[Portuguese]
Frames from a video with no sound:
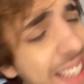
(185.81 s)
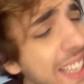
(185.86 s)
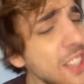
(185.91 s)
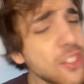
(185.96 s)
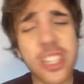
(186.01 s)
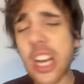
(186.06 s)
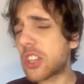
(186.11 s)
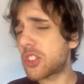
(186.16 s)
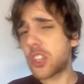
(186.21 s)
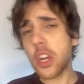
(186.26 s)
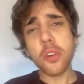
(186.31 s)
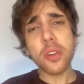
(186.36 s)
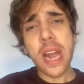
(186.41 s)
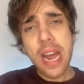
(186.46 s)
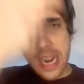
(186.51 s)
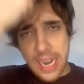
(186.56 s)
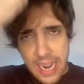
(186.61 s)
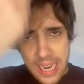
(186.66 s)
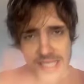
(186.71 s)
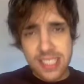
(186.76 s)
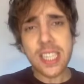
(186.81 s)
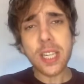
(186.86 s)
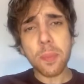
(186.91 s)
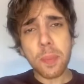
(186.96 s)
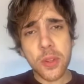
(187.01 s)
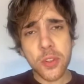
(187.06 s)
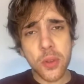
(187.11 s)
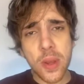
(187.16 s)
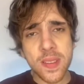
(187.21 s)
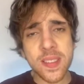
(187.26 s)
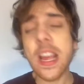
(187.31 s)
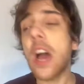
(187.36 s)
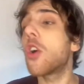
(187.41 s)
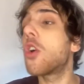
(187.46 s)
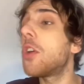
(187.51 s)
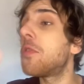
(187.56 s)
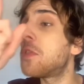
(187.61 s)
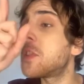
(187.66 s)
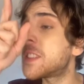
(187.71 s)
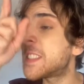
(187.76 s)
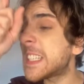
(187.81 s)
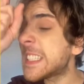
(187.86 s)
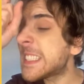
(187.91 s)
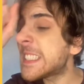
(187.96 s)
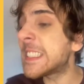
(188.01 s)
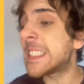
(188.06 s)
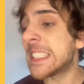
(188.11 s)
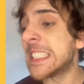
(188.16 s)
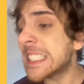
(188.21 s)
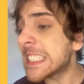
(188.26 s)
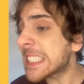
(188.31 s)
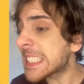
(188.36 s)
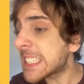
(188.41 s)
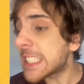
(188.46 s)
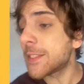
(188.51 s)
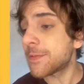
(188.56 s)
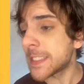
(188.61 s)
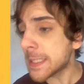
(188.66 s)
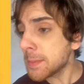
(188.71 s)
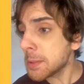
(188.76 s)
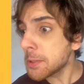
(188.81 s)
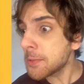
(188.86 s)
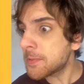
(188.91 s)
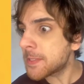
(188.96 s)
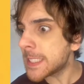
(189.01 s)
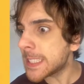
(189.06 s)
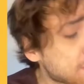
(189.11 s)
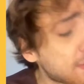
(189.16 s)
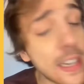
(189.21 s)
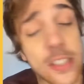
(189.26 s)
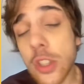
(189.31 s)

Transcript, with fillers: e já chego na casa da pessoa assim, agora você senta que você vai me ouvir.